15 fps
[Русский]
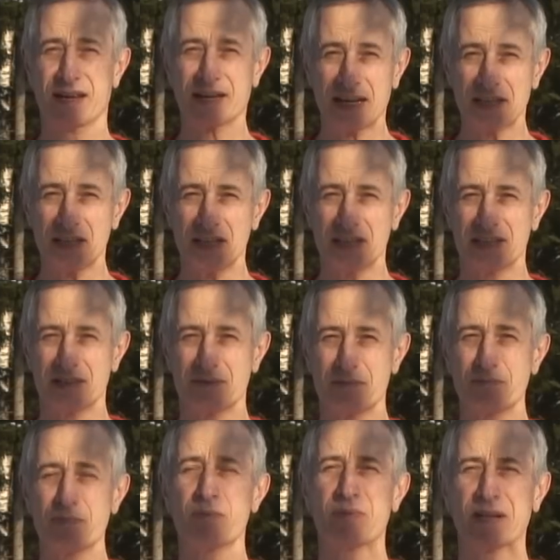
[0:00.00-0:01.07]
Хотите
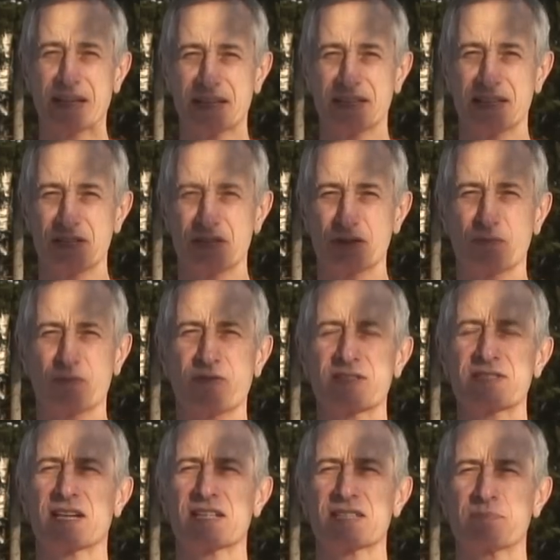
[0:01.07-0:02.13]
помолодеть, чтобы у
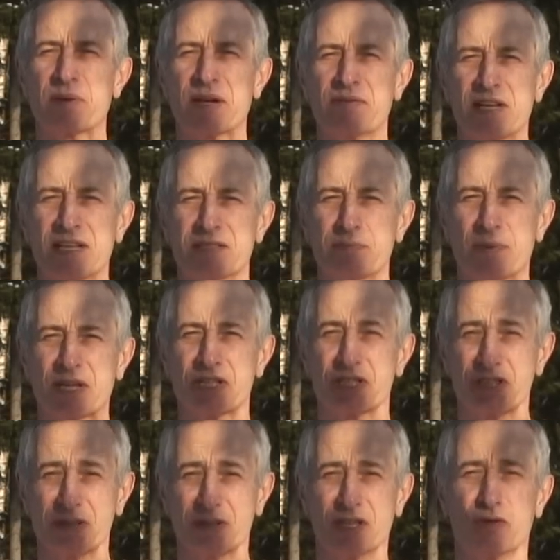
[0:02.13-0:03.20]
вас расправились
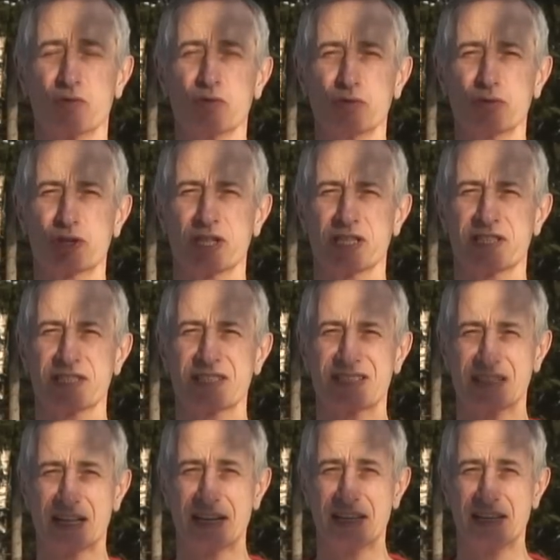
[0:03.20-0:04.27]
морщины, улучшилось
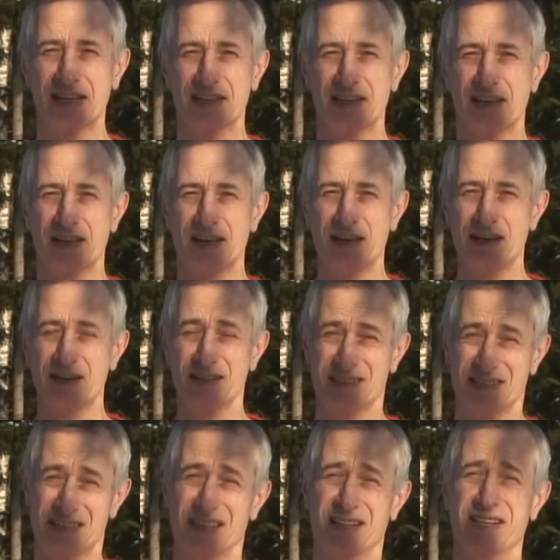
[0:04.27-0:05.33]
настроение?
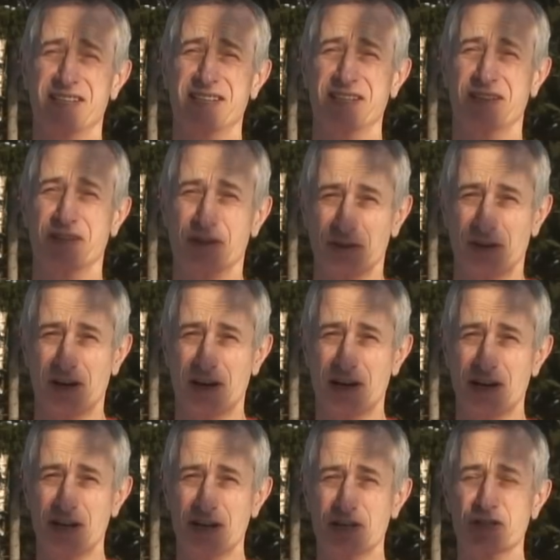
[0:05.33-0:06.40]
Сделайте то,
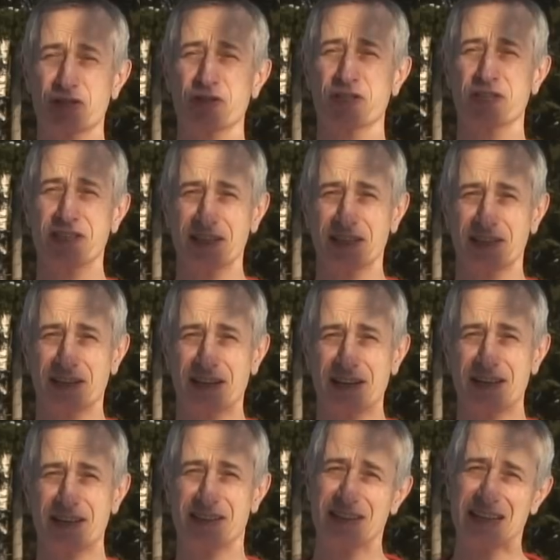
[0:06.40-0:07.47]
что
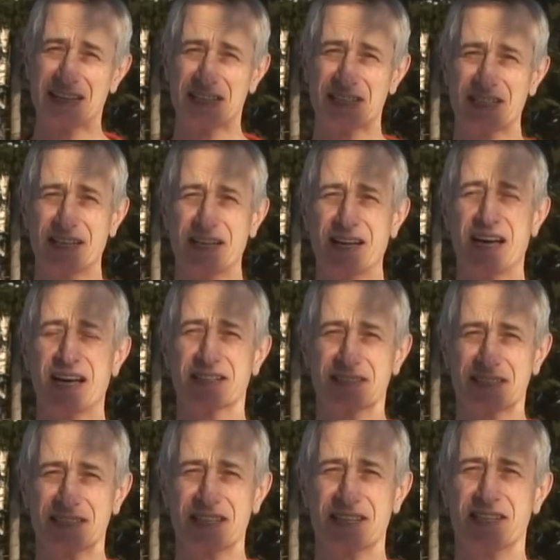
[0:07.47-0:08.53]
делали наши
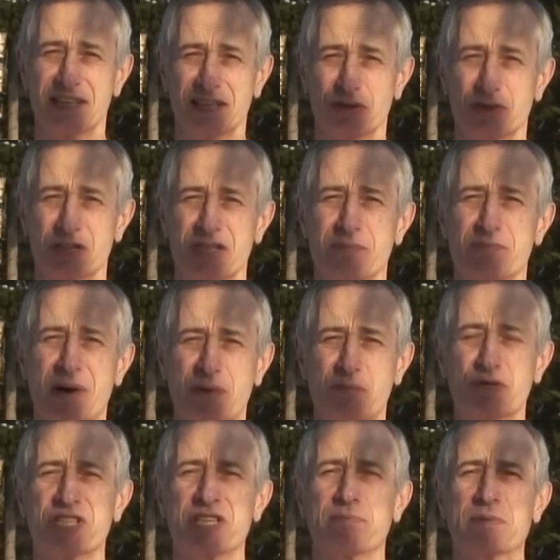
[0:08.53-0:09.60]
отцы, дедушки,
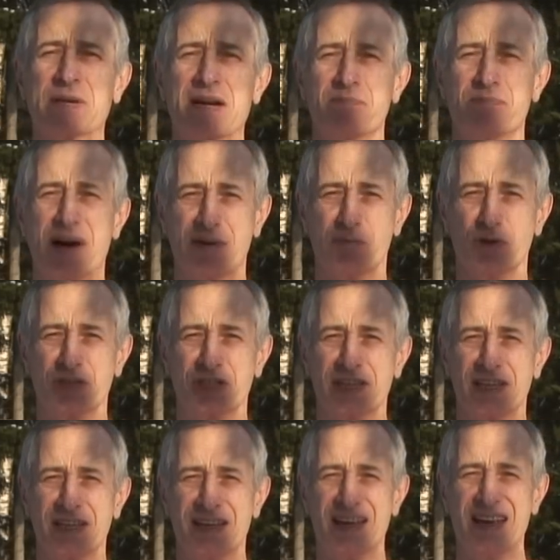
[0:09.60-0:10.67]
бабушки,
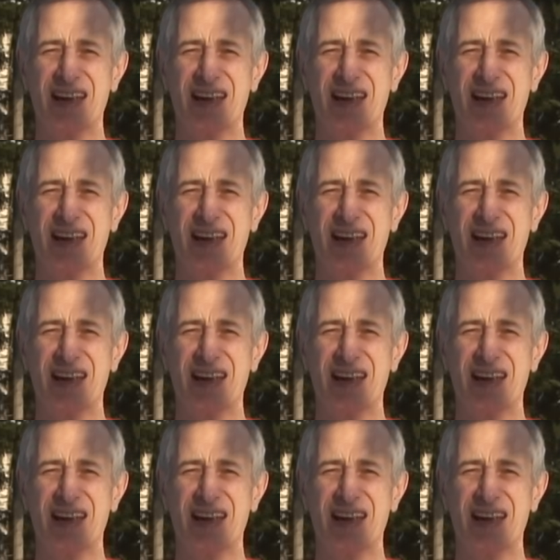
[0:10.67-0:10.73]
прабабушки.